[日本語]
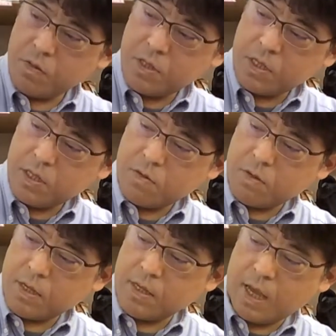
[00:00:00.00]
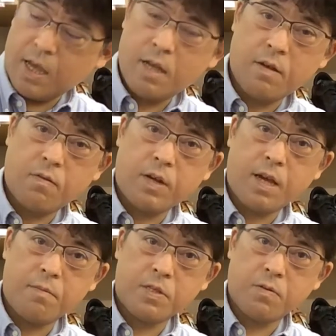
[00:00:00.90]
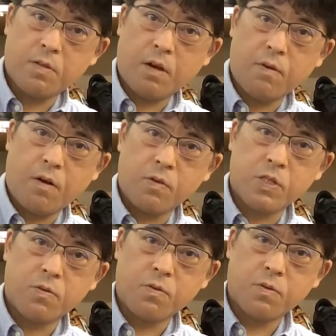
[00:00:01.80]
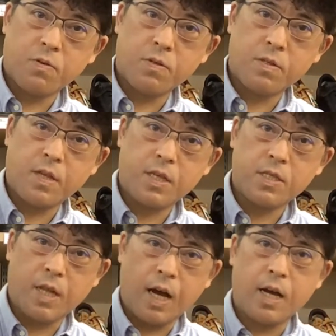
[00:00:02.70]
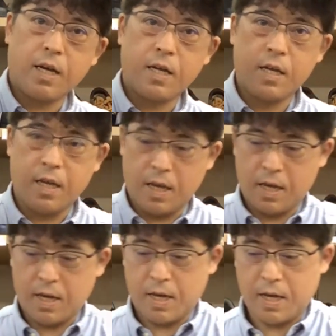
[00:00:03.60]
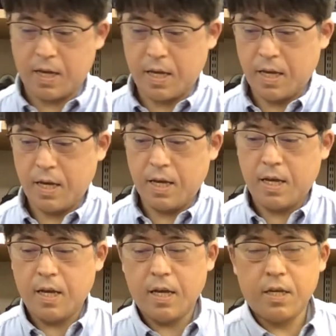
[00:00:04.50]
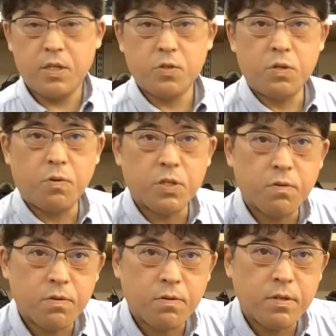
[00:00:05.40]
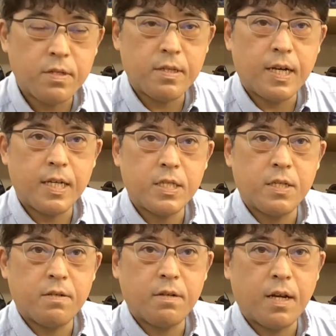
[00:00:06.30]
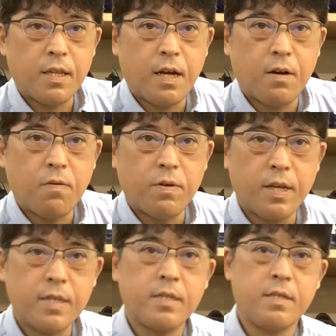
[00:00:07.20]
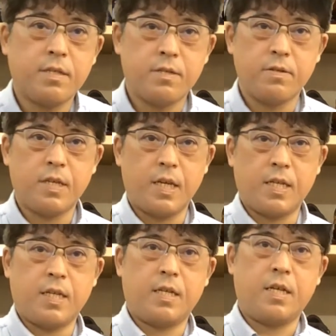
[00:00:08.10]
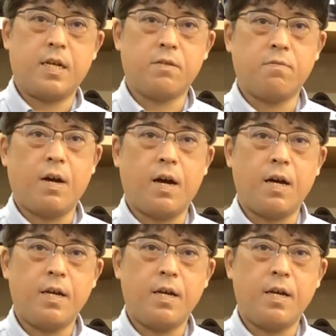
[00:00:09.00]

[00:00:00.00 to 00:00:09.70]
本日のですねお悩み相談はお仕事靴でした、えー、非常にお仕事靴探しに来る方多いです通勤あとは、